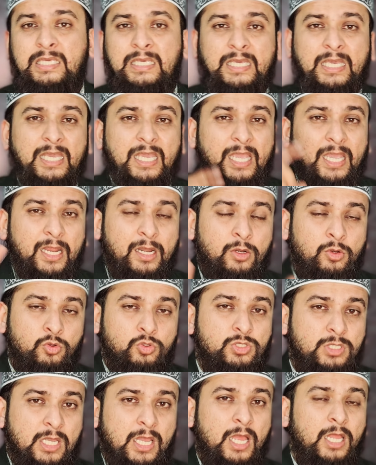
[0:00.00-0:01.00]
ये
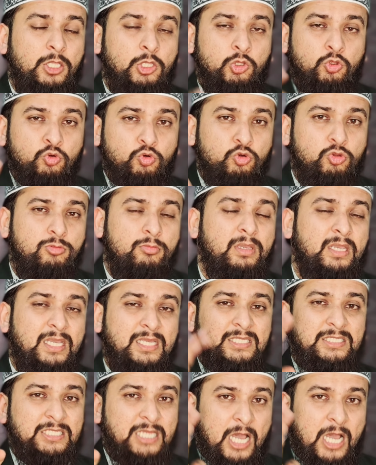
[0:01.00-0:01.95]
नुस्खा दूध में ये